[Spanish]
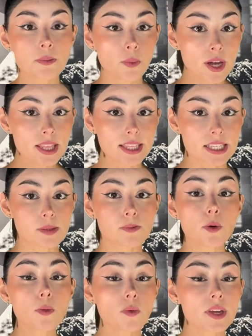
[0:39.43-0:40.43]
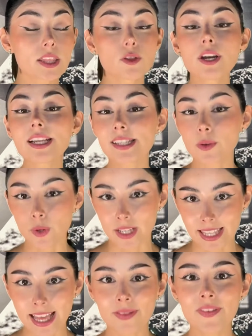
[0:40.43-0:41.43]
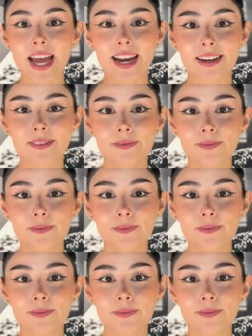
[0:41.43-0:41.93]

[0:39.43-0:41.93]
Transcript: y puentes, promoviendo la seguridad vial.